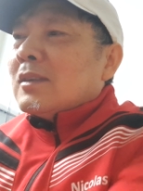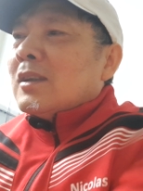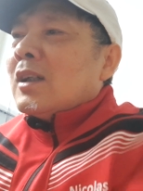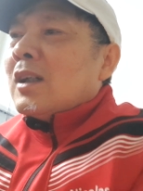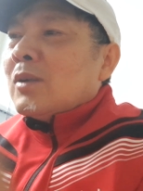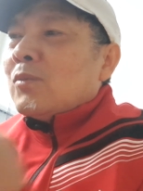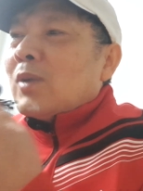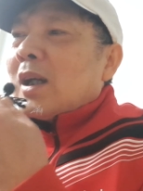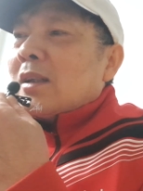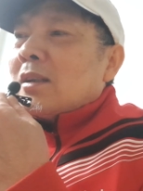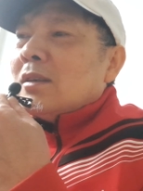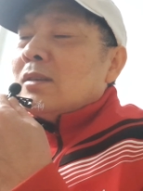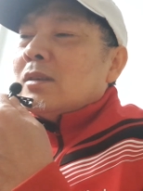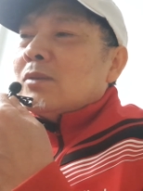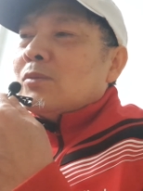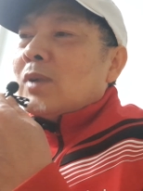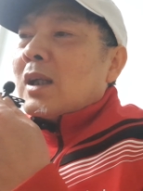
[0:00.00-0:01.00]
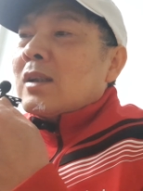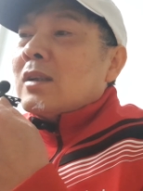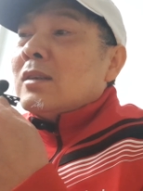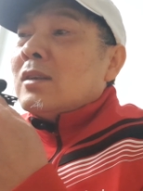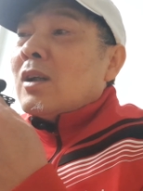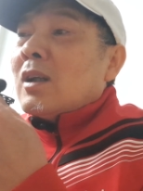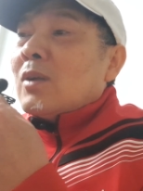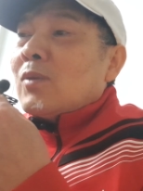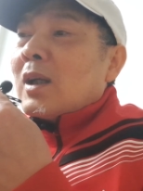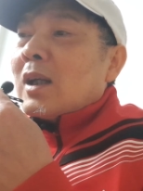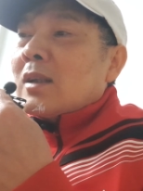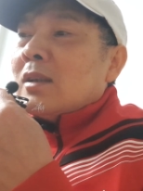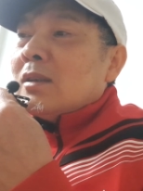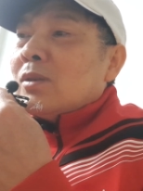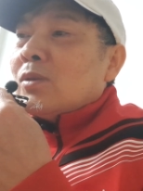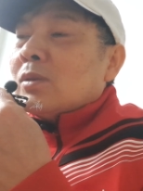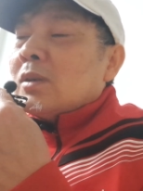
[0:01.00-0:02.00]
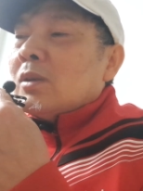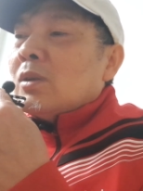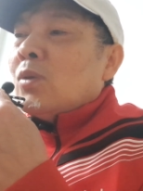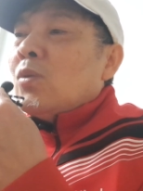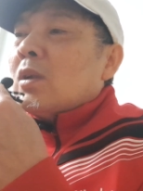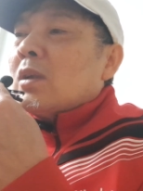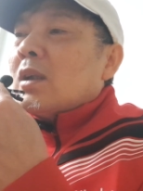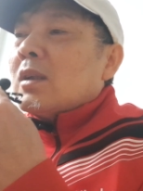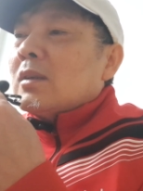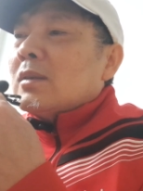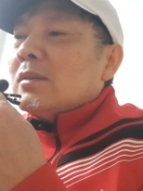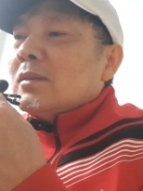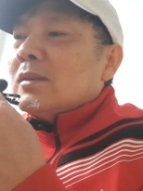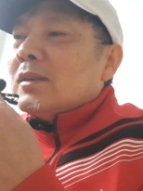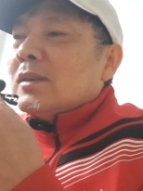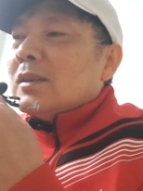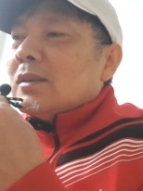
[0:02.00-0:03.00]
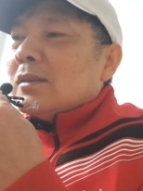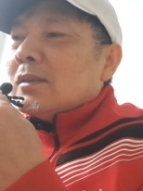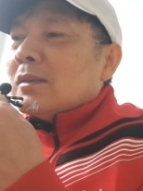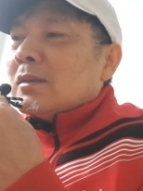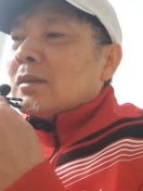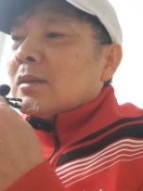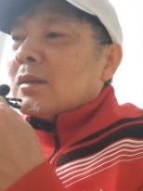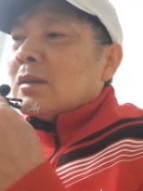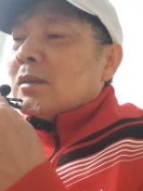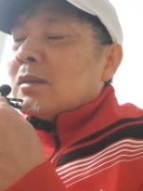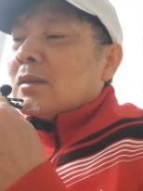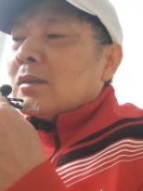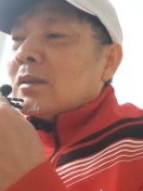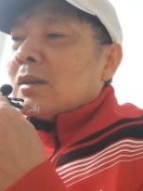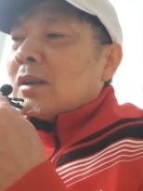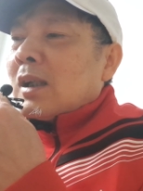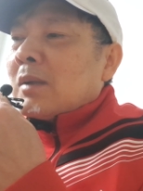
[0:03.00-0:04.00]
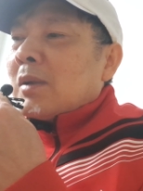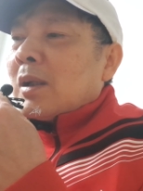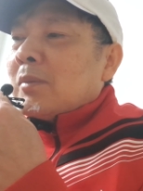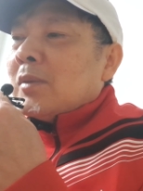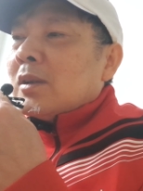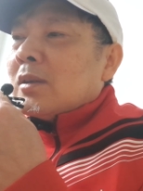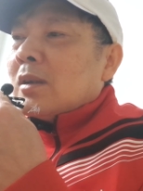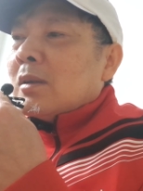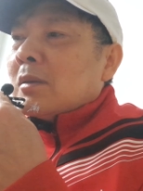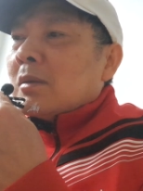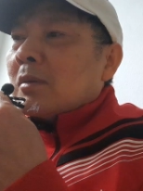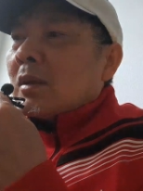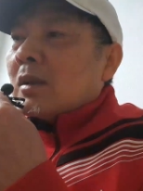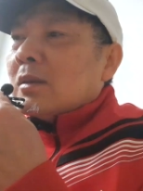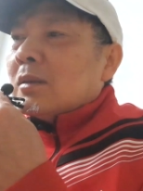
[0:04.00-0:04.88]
rồi quá khứ quá khứ đó là quá khứ của từ uống đó rồi để, để, để hai bạn biết chưa